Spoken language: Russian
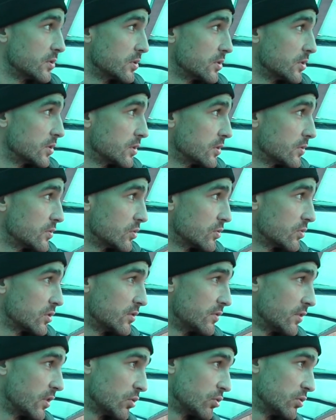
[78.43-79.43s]
Э,
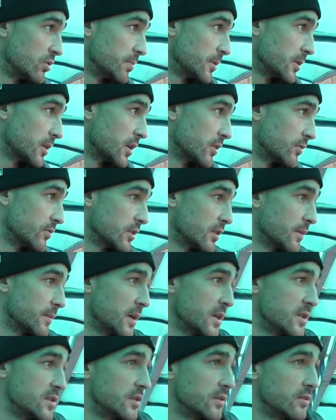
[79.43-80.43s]
Все-таки два года поиграл в этой
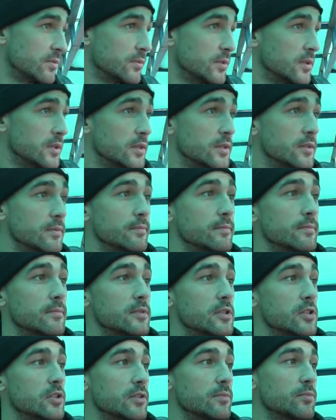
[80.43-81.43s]
команде, у меня
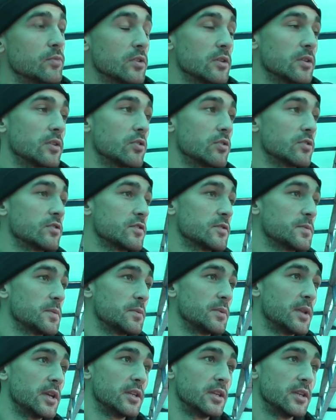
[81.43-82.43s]
слишком много хороших
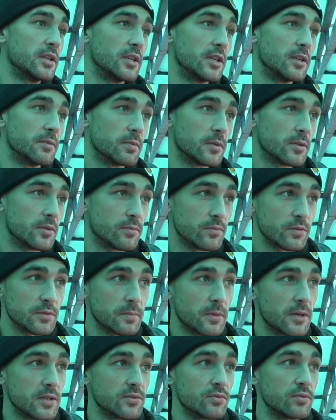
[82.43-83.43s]
воспоминаний о ней, поэтому
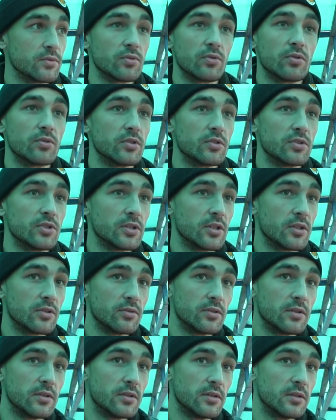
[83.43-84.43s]
праздновать гол, я
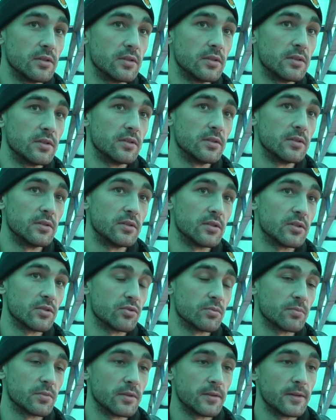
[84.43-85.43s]
считаю,
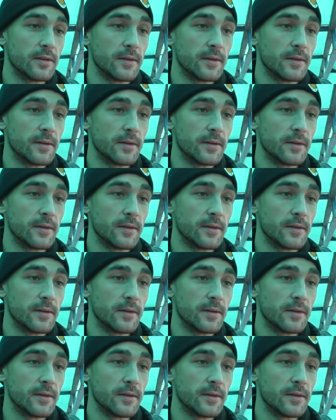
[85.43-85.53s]
неразумно.